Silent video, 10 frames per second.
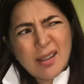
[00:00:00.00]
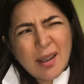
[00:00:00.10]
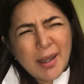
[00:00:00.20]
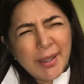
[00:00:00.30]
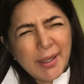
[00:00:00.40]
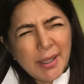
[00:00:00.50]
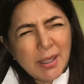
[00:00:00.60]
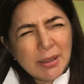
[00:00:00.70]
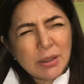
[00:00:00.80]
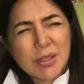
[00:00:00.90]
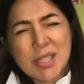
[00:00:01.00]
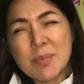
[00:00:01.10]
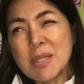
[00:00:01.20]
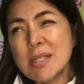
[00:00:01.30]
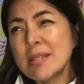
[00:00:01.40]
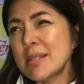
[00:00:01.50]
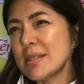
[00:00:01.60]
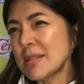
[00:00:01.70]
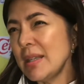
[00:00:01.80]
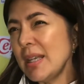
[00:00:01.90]
Uh,
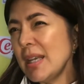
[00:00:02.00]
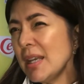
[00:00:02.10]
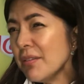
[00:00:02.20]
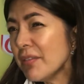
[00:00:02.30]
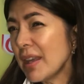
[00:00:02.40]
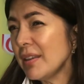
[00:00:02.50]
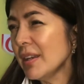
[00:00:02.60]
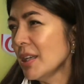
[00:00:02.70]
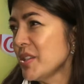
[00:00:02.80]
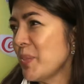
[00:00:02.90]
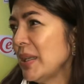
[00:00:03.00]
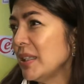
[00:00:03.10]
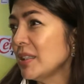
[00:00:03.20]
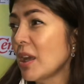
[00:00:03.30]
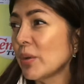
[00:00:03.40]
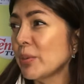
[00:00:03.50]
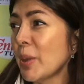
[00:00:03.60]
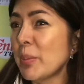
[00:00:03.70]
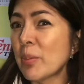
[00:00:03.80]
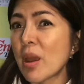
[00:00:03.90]
Christmas Eve, I think I'll spend it lang with
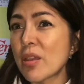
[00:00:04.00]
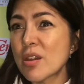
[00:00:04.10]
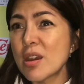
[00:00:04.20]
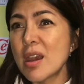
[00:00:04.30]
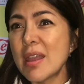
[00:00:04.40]
my brother.